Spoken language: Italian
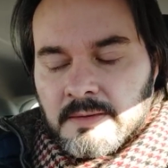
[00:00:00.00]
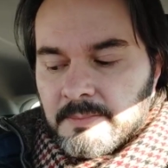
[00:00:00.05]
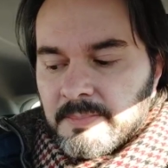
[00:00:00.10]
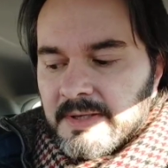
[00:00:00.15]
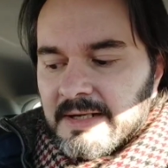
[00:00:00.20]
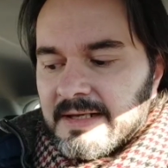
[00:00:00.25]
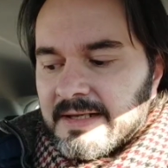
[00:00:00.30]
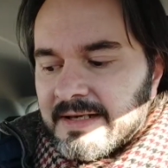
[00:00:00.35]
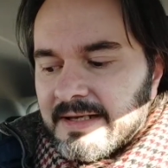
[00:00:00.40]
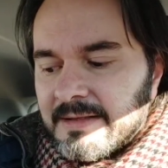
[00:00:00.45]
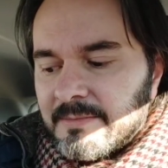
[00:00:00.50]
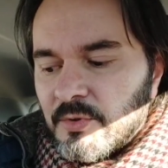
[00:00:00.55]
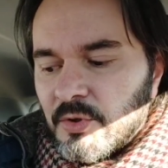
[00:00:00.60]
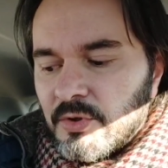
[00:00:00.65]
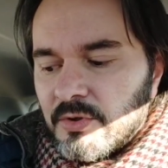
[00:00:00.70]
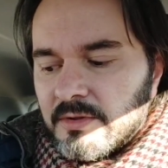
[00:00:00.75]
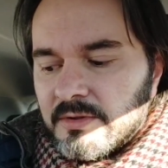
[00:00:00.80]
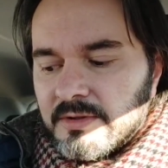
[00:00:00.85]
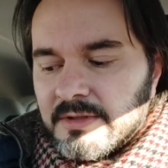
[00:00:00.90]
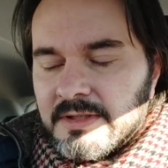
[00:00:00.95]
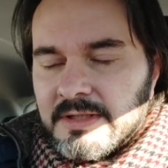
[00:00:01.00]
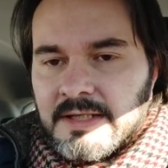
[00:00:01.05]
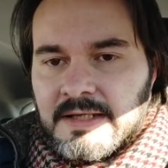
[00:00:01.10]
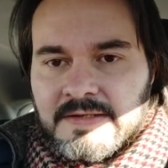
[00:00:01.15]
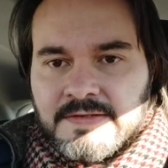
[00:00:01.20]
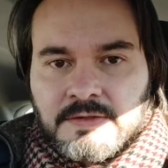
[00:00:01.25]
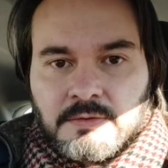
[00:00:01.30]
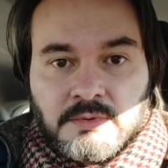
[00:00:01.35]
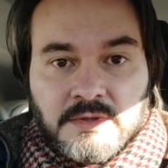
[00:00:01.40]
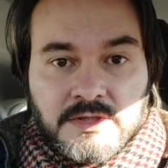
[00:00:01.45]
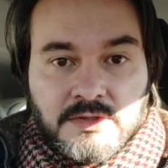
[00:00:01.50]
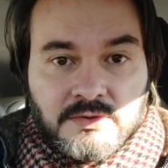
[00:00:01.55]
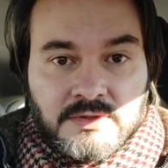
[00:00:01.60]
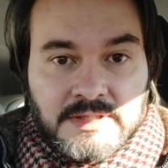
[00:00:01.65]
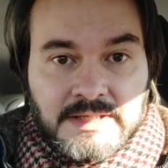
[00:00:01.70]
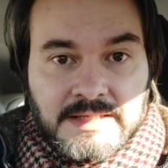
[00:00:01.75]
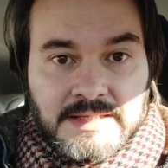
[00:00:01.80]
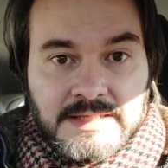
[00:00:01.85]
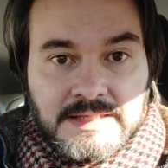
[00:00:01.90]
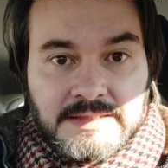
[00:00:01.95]
parleremo eh, della situazione
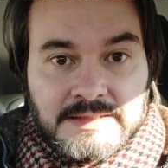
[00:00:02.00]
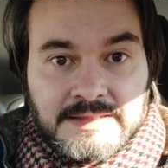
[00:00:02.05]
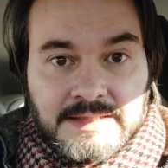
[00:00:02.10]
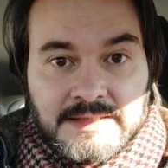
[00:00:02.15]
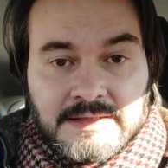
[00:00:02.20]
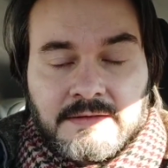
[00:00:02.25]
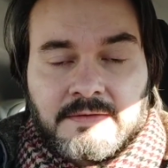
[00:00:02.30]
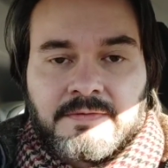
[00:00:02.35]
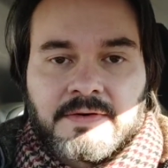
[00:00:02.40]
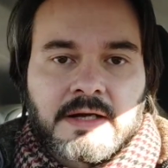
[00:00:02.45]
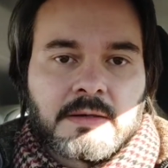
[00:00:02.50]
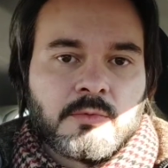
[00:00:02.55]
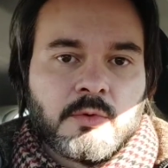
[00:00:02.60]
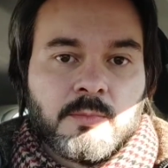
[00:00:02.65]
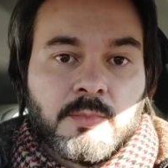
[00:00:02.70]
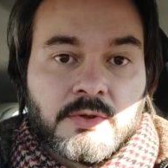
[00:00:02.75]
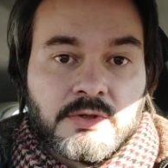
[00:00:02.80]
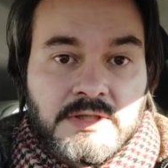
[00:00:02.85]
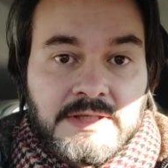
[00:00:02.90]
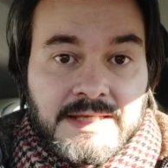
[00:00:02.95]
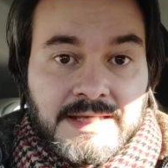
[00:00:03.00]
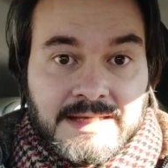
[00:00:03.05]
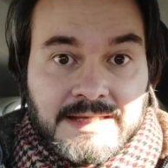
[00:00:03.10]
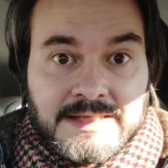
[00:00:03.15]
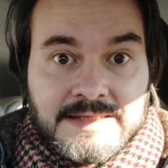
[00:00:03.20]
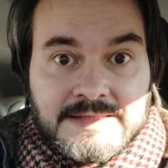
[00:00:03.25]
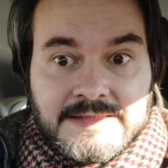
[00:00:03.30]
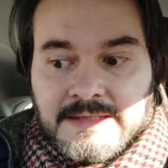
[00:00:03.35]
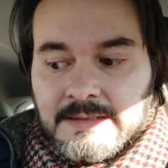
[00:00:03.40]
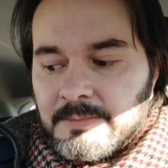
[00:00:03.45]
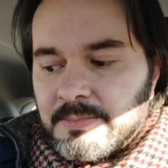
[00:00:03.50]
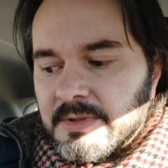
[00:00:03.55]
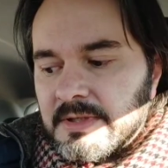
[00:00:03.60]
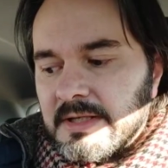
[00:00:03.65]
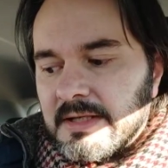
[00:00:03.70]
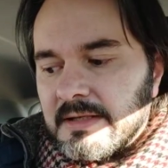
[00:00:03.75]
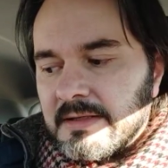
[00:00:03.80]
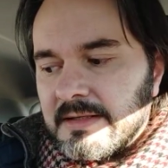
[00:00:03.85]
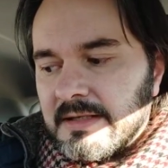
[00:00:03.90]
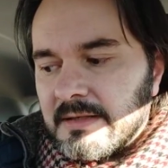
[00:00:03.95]
dell'Inter, faremo un po' di chiarezza
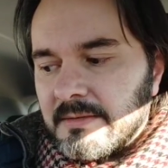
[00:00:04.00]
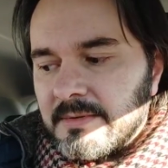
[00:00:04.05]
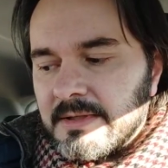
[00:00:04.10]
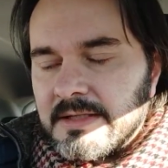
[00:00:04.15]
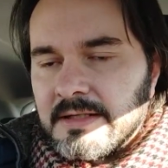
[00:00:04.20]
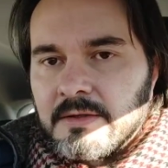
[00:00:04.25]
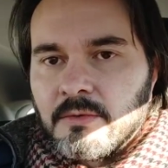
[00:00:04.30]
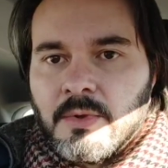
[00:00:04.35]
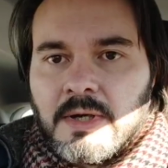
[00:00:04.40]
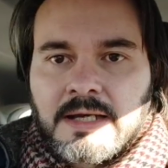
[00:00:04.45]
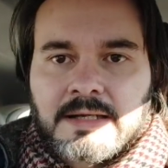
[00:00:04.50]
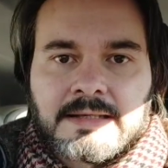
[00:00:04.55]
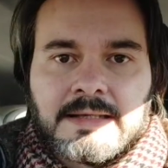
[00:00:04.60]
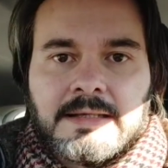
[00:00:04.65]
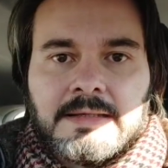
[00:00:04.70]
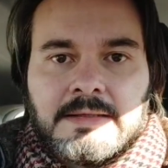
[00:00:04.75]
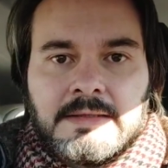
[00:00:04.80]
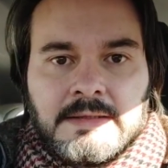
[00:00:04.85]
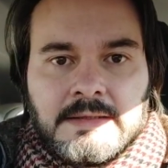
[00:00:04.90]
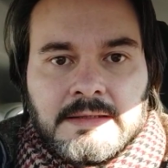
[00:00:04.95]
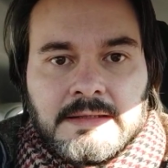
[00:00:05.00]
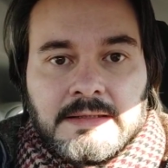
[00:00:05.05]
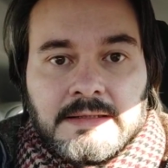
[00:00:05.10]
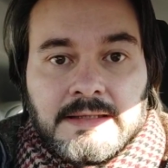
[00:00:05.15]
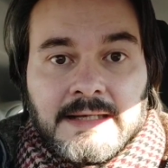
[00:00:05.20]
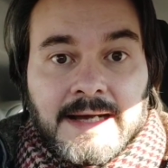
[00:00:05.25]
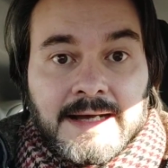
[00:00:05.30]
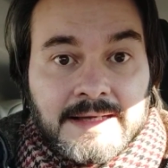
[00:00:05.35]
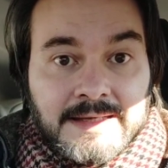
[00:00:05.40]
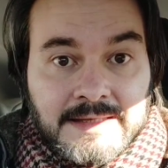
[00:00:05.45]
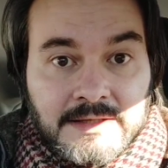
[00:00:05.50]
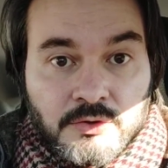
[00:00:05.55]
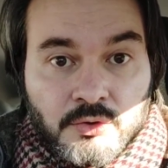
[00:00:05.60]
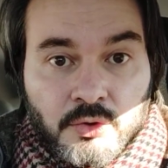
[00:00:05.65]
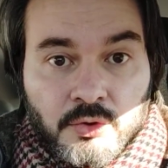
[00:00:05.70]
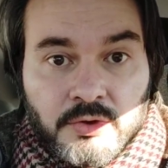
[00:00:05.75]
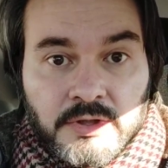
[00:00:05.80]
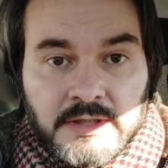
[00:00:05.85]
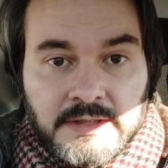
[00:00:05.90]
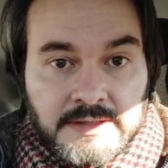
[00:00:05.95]
perché chiaramente riguarda eh, anche
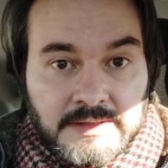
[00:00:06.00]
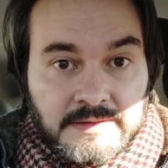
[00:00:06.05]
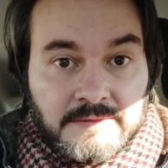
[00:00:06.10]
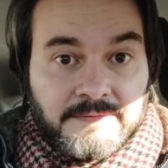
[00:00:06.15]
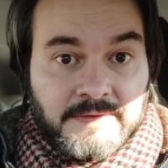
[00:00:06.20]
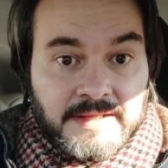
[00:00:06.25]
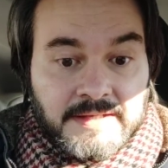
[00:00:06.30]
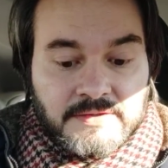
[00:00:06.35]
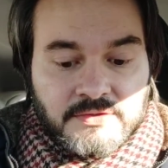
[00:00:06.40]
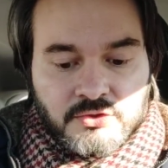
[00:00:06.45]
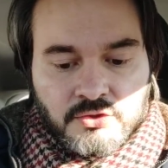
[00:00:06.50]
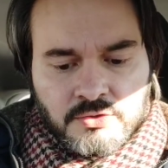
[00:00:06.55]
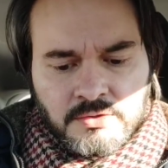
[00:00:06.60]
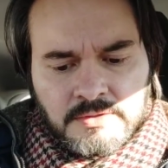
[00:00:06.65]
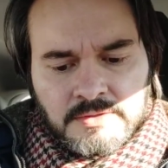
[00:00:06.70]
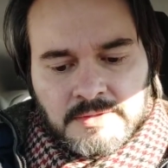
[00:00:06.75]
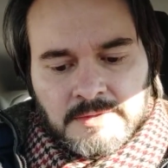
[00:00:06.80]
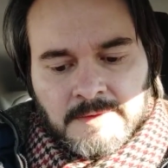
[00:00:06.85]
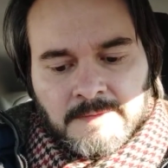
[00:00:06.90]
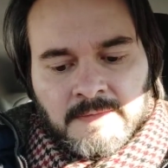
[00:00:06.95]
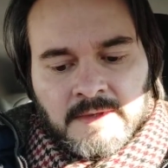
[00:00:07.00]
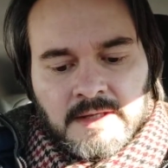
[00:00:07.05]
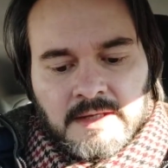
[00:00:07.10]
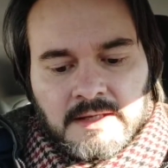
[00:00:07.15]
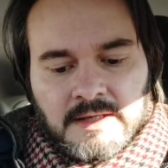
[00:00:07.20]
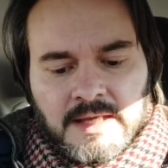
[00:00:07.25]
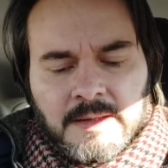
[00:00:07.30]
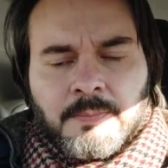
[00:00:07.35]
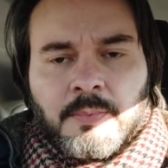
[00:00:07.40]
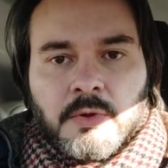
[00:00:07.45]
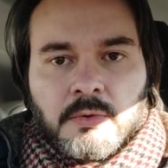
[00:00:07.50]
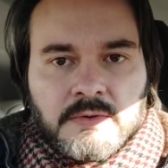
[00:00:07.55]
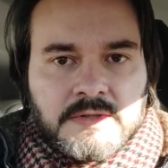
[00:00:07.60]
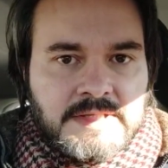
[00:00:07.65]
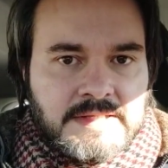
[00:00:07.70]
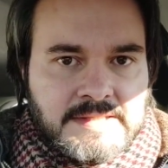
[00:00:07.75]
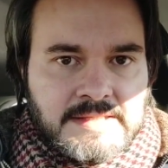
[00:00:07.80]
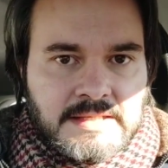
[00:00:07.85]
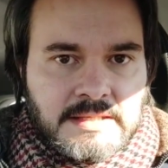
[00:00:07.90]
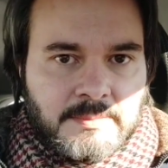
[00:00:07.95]
noi di riflesso eh, e poi
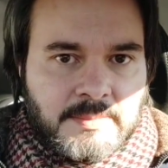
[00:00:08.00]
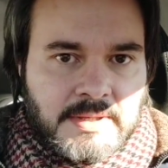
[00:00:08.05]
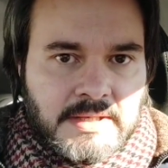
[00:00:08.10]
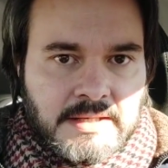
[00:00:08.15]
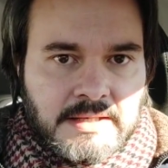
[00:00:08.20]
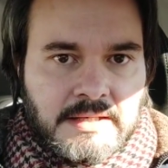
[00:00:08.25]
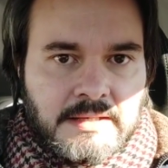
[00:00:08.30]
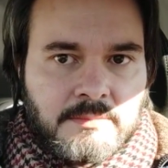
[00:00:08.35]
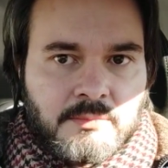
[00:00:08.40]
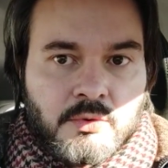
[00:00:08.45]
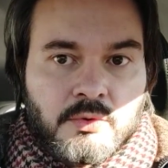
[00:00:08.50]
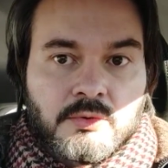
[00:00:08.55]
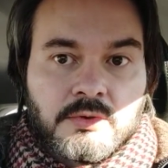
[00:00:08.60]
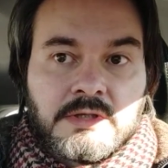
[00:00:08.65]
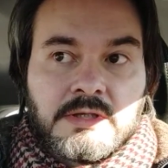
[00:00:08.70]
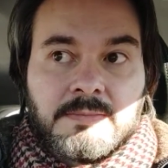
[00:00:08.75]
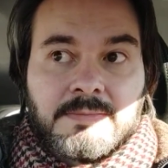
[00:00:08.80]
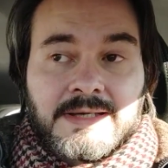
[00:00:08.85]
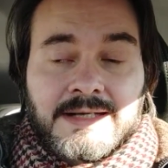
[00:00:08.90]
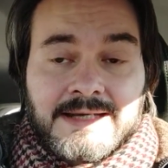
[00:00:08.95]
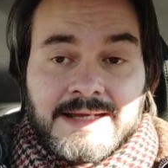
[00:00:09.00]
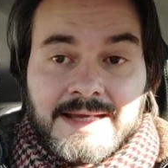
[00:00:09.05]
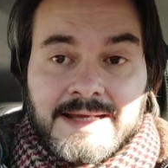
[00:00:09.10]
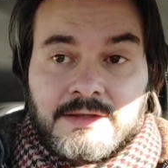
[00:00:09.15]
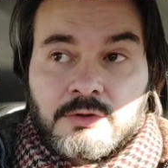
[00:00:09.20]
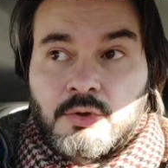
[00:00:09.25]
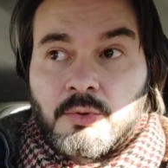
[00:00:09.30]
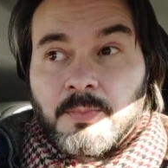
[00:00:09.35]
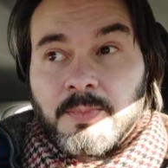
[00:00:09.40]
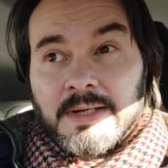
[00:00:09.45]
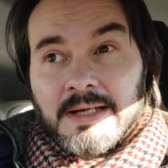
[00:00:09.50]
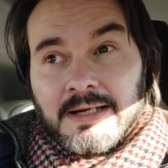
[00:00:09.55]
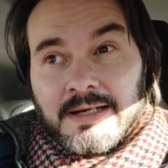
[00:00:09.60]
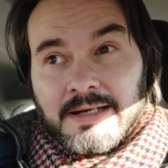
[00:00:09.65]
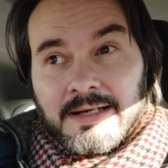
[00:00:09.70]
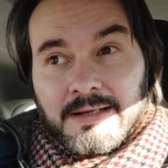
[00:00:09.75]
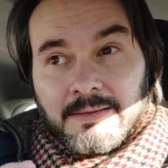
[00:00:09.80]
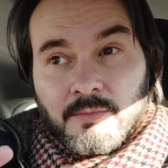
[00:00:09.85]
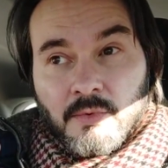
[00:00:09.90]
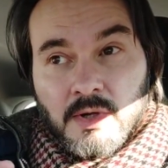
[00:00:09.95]
questa sera parleremo di mercato,
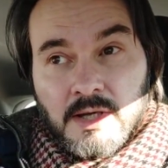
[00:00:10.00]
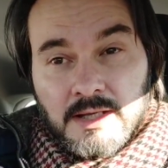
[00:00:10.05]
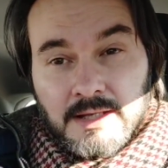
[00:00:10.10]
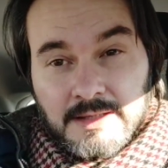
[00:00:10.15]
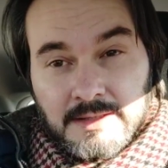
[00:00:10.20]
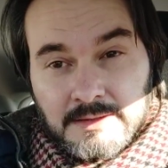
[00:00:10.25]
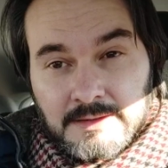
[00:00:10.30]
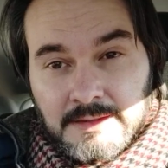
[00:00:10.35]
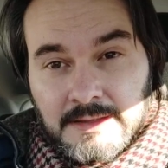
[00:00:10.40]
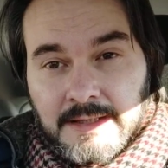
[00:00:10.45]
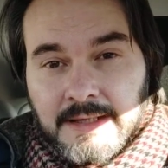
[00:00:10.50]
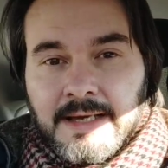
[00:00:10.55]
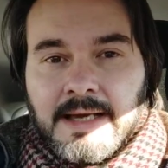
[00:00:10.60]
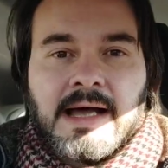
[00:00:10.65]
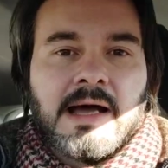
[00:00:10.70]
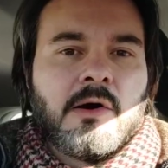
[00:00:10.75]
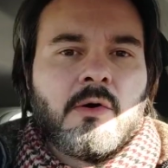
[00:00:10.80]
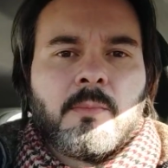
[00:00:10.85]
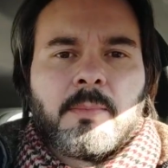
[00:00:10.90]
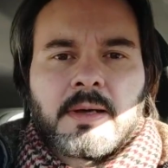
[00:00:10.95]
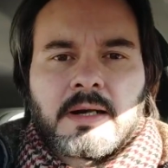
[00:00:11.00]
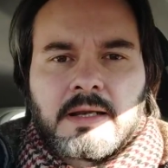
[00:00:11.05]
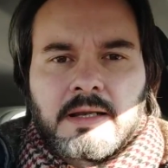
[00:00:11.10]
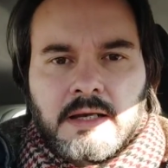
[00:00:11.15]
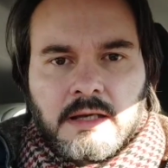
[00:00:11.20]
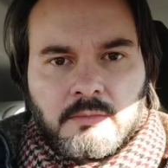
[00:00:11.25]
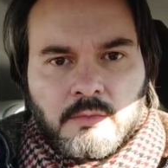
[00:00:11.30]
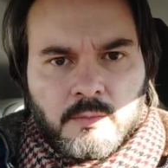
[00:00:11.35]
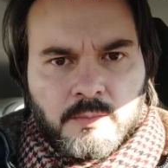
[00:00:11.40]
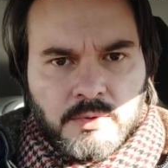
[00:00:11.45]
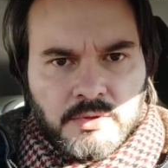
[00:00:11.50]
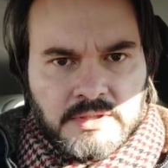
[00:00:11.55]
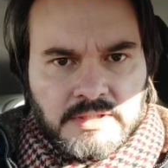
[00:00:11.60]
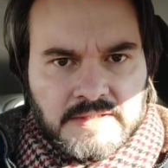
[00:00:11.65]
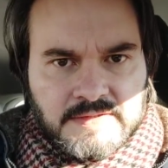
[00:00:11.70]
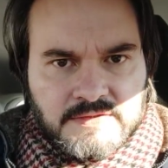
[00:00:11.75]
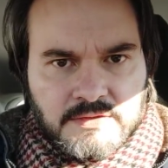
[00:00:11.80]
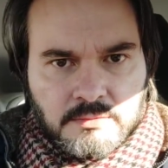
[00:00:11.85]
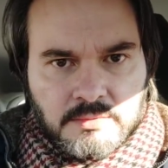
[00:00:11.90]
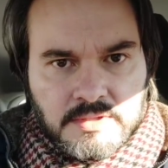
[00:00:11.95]
parleremo anche di Leao, parleremo un po'
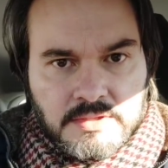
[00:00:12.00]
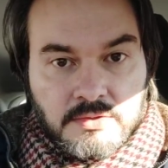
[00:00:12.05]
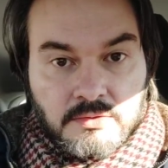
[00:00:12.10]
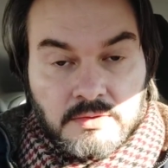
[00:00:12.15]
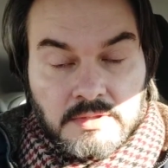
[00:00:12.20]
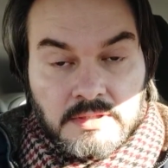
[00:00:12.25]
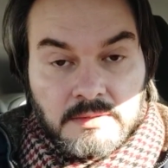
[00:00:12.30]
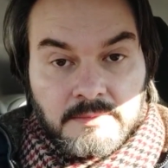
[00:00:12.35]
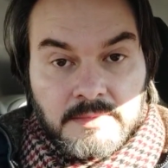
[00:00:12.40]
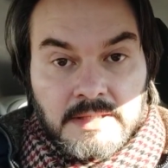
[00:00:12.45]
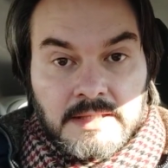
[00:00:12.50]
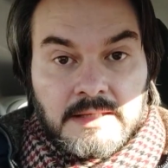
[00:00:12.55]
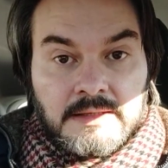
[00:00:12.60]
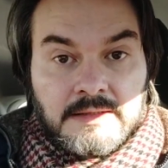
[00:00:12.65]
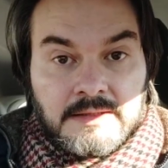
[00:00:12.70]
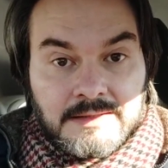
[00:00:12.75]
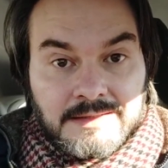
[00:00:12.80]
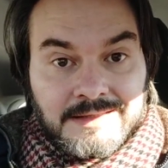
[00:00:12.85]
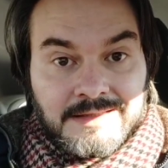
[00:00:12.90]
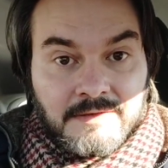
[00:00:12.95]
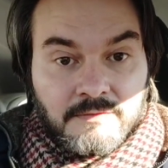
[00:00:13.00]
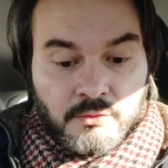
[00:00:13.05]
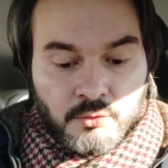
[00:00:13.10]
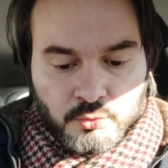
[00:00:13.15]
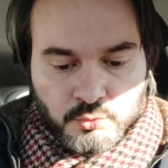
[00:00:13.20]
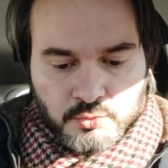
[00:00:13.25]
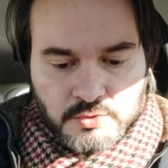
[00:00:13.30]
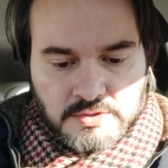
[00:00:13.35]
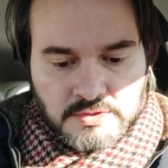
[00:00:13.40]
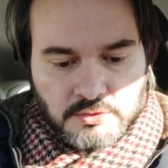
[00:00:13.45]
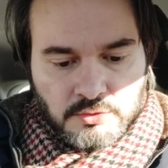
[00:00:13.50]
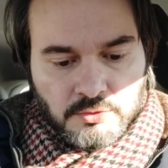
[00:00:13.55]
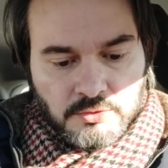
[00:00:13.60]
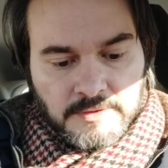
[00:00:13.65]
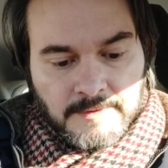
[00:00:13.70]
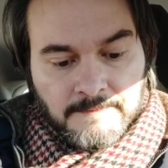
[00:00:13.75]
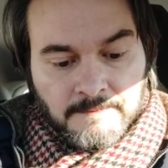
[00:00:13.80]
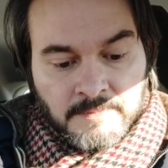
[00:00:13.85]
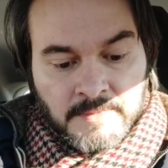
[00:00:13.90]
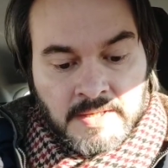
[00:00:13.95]
della situazione del Milan in evoluzione.